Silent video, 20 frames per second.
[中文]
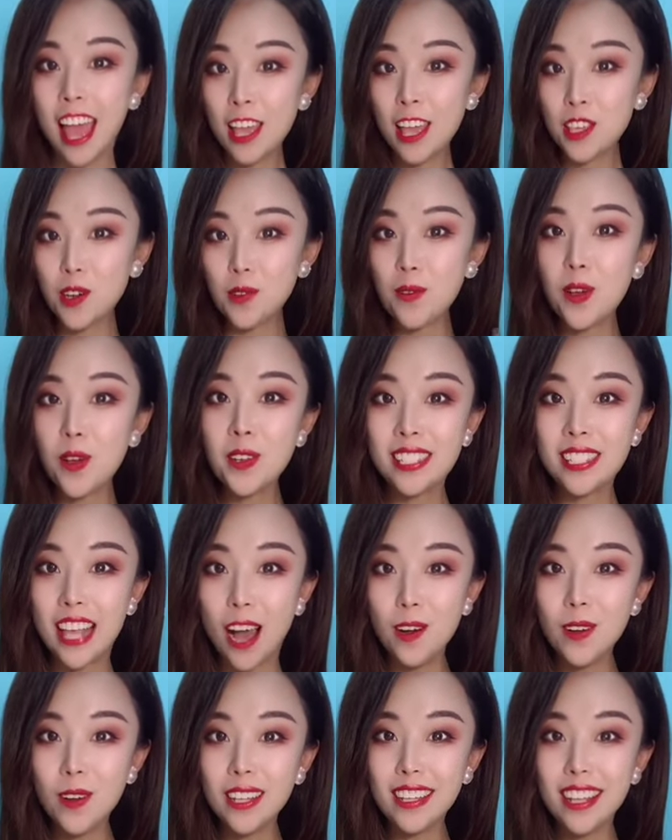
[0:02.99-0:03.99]
有没有
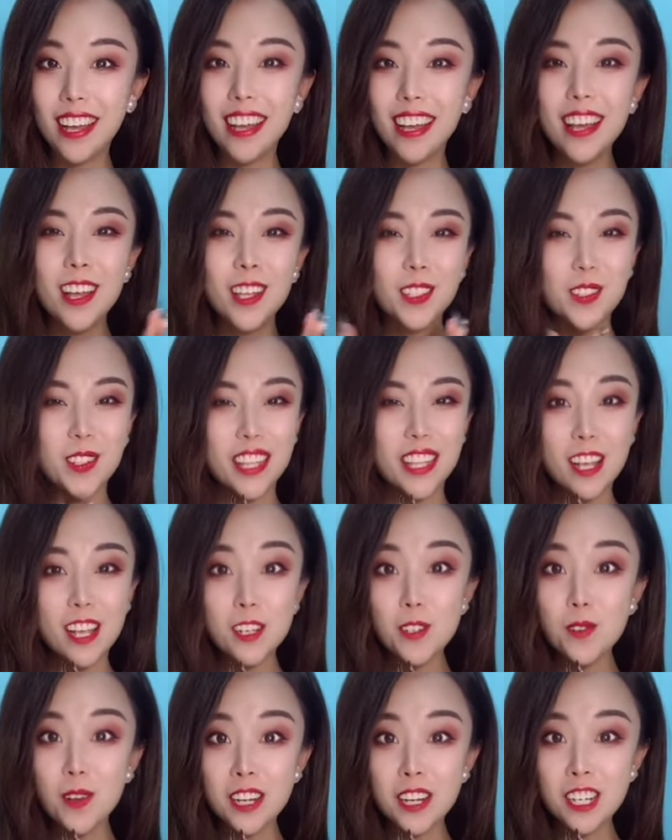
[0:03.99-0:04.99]
想我呢？昨天
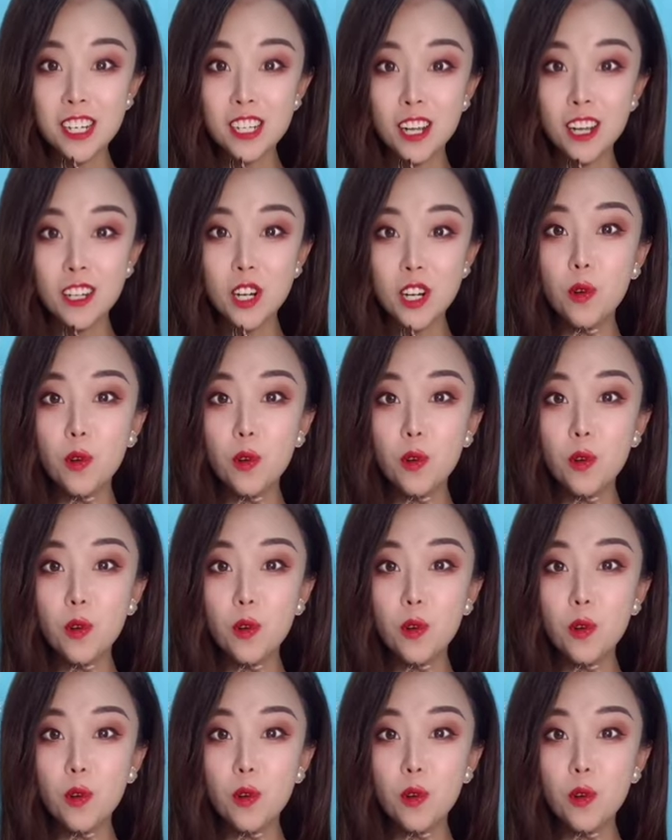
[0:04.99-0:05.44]
是我生日，